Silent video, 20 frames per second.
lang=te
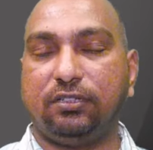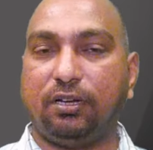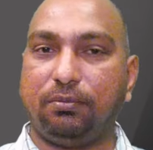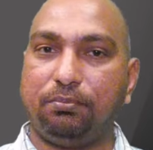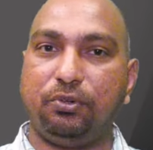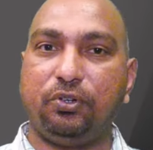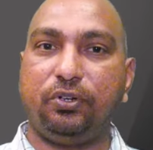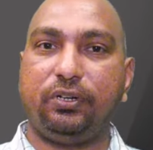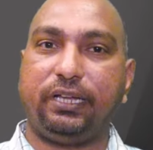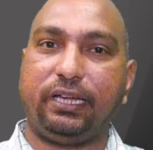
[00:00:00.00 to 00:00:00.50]

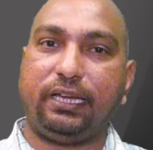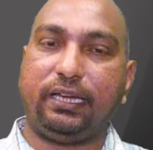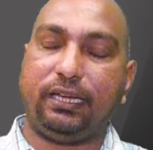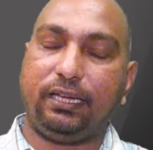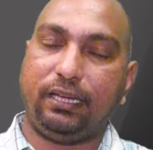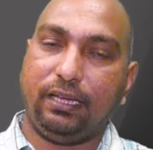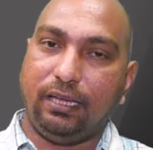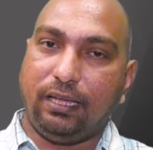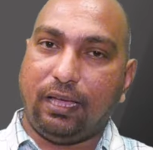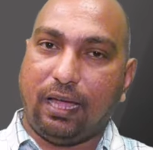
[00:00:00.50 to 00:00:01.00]
దమ్ముంటే
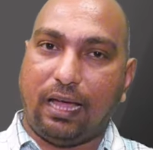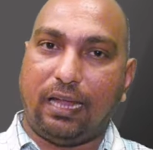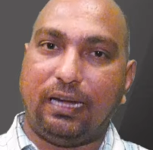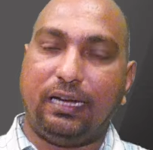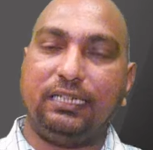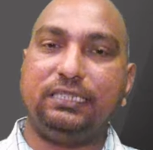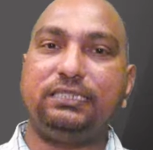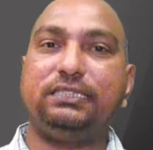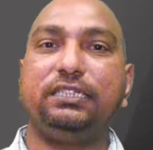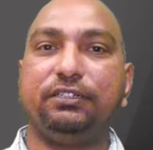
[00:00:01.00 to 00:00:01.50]
ఆ
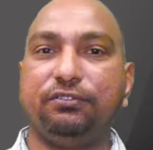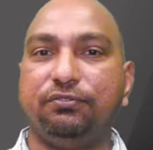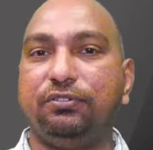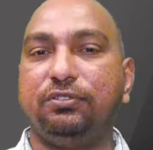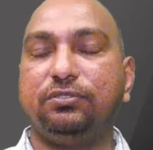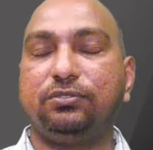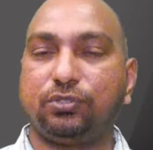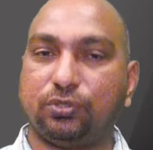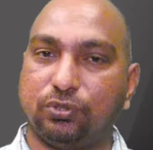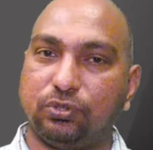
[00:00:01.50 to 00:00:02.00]
లిస్ట్
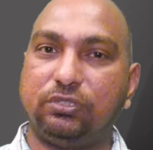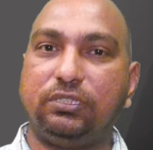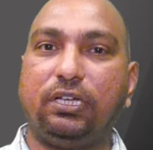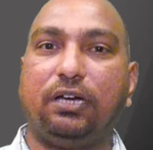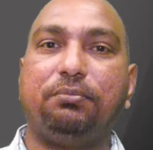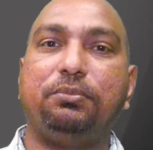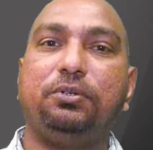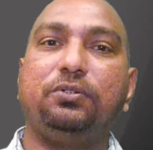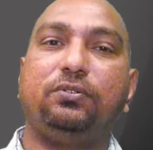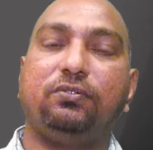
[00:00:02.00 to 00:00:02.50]
ఇవ్వు
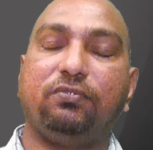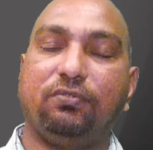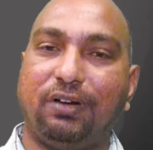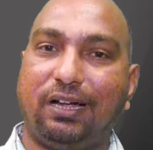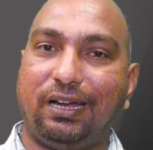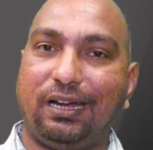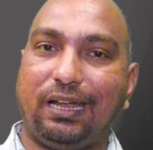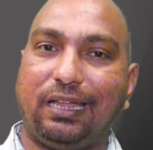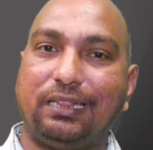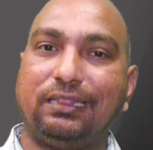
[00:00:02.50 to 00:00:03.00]
చూద్దాము
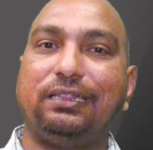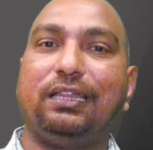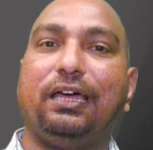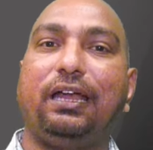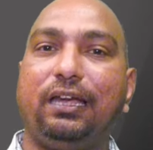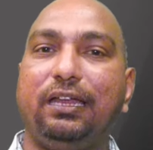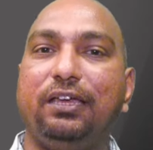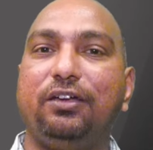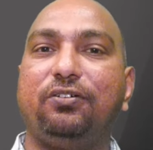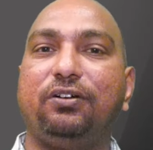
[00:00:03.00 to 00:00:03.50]

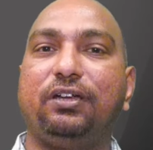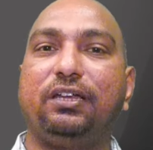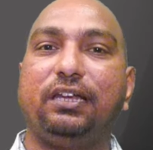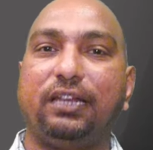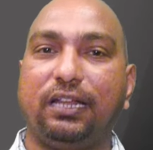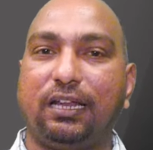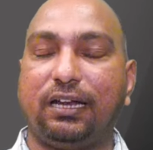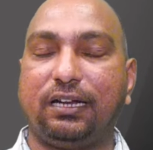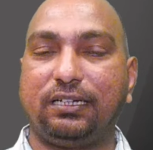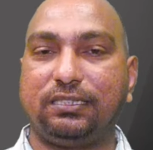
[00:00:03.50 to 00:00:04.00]
వాళ్ళందరినీ కూడా
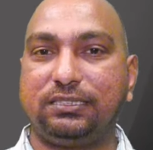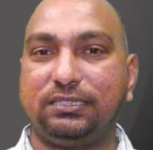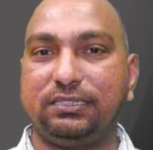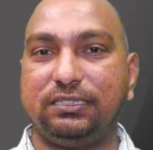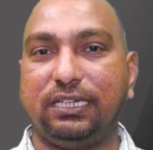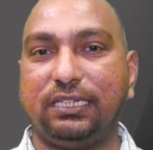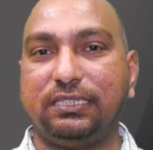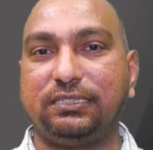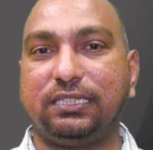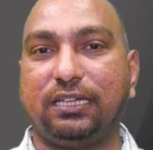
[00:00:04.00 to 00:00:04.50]
నేను అరెస్ట్
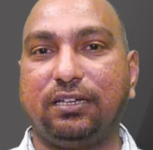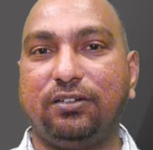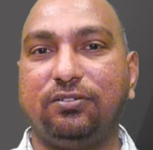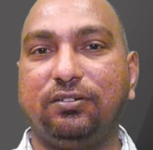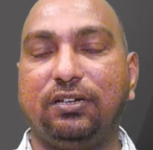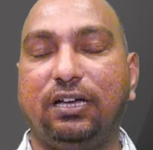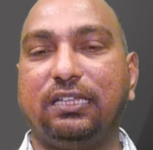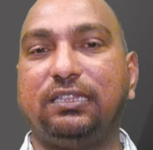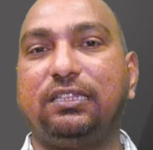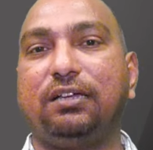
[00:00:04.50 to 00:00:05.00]
చేస్తాను
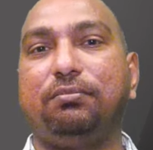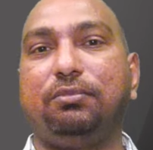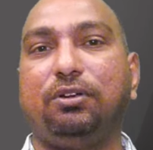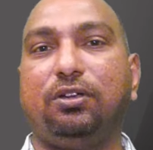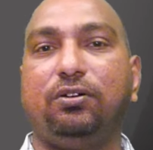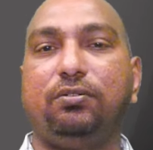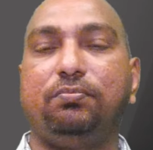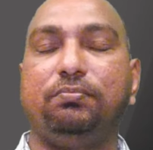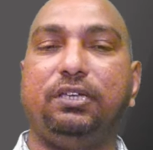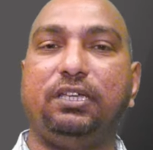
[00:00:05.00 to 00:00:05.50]

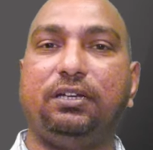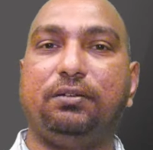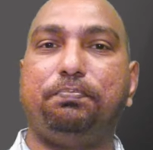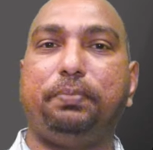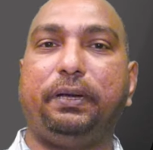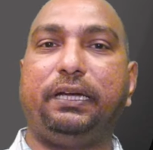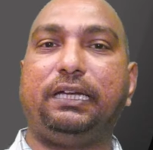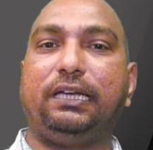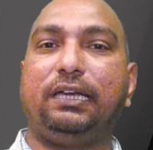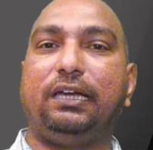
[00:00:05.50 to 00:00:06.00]
గతంలో మీరు
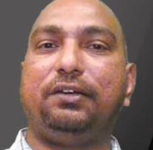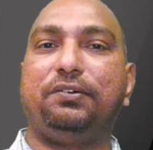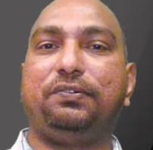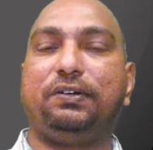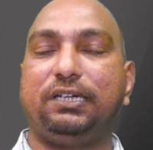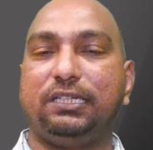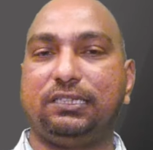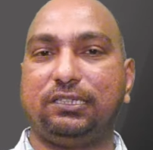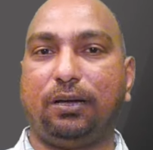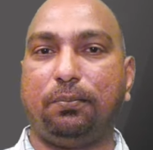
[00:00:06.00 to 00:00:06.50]

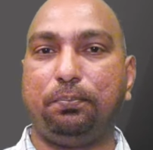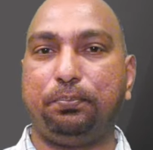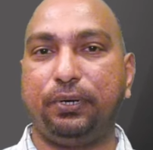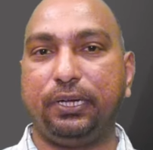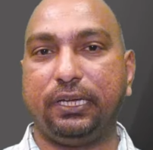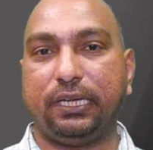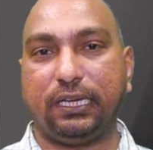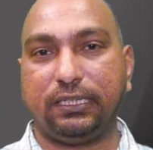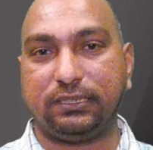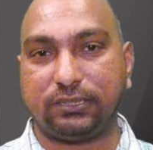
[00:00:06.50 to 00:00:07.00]
పెట్టినటువంటి
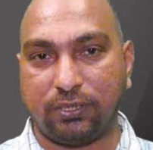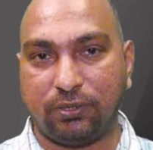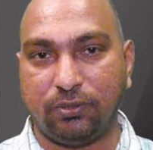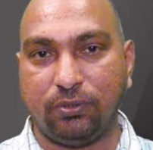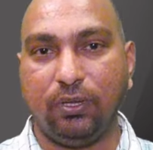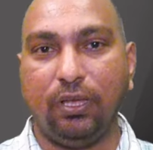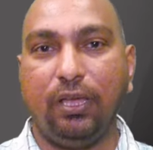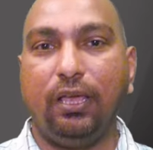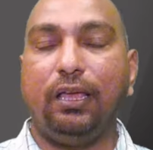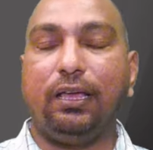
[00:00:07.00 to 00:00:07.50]
తప్పుడు
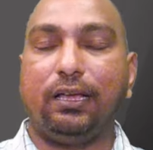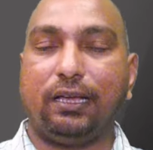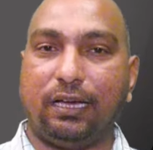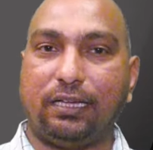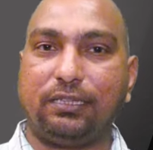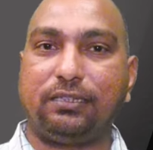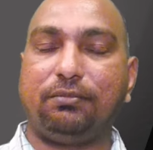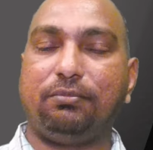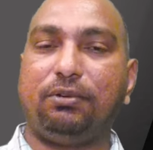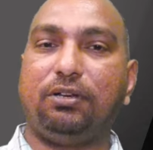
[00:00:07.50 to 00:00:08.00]
కేసులు
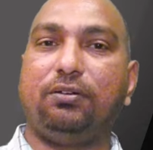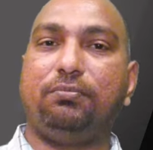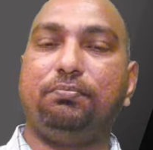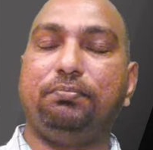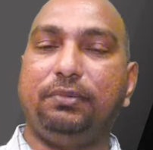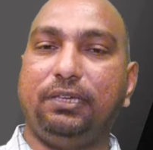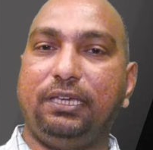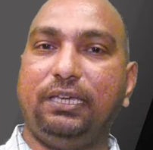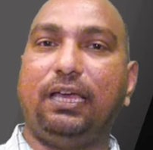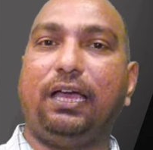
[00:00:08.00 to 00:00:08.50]
గతంలో
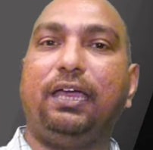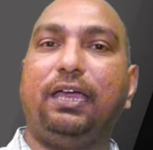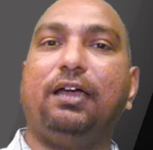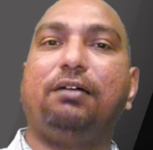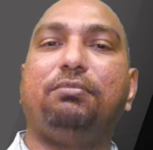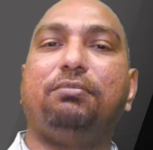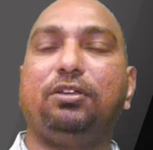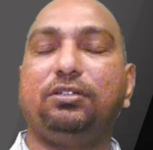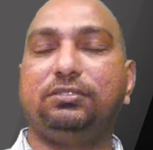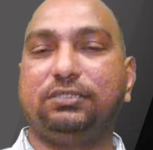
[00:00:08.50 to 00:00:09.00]
మీ
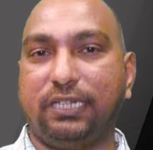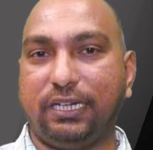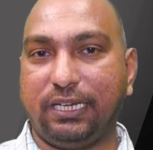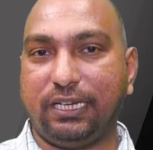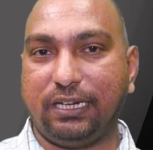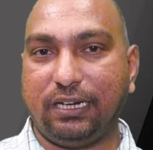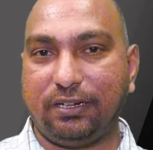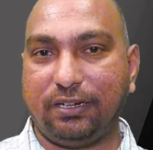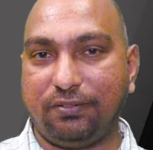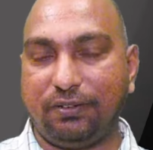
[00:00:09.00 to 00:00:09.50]
హయాంలో
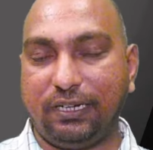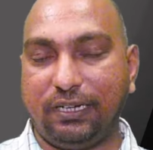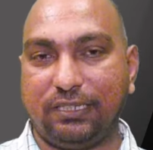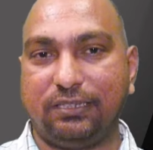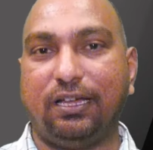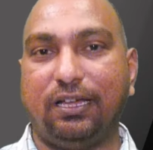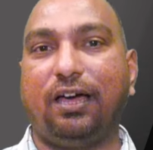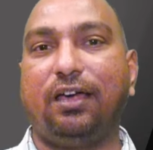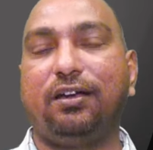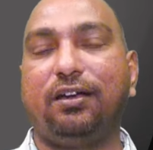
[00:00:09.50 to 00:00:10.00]

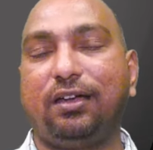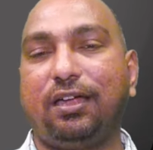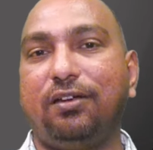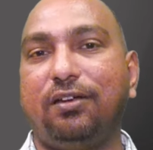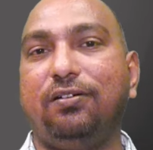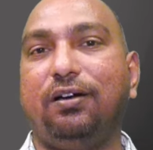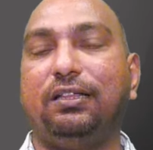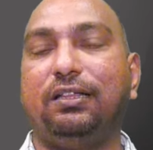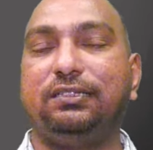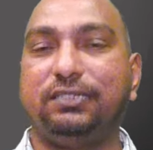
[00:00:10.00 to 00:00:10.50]
జరిగినటువంటి
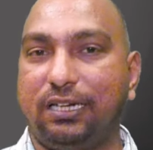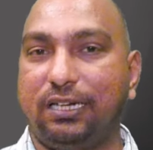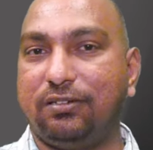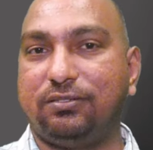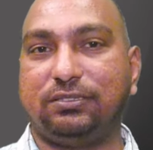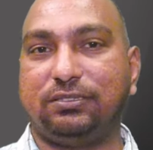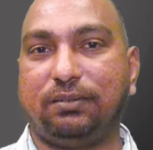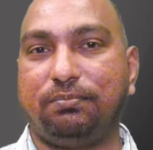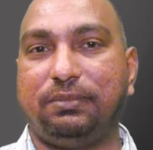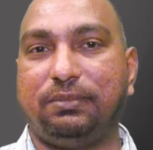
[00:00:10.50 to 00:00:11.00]
దారుణాలు
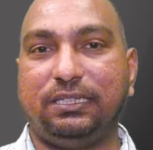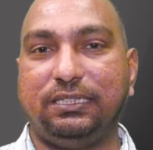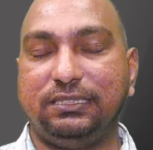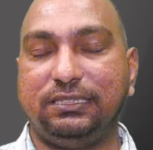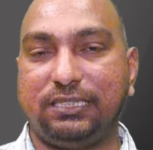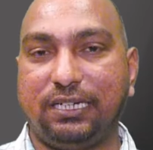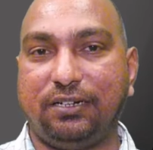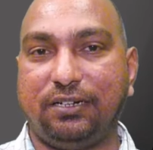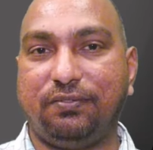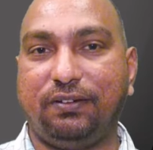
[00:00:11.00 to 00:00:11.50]
హత్యలకు
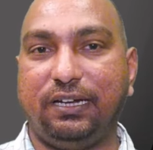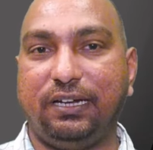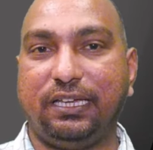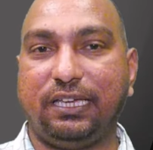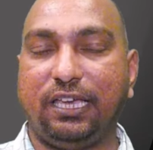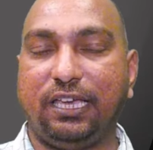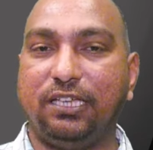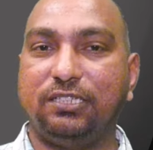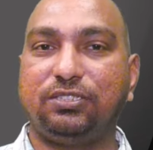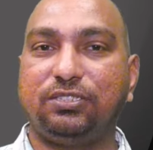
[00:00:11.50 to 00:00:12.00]

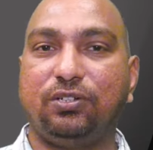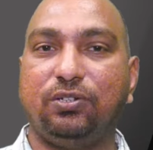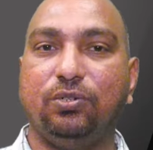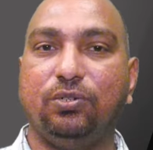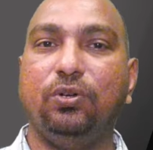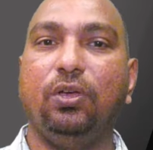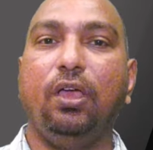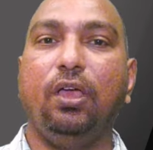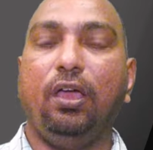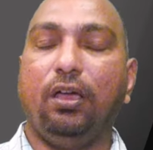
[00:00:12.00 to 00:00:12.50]
సంబంధించినటువంటి కేసులు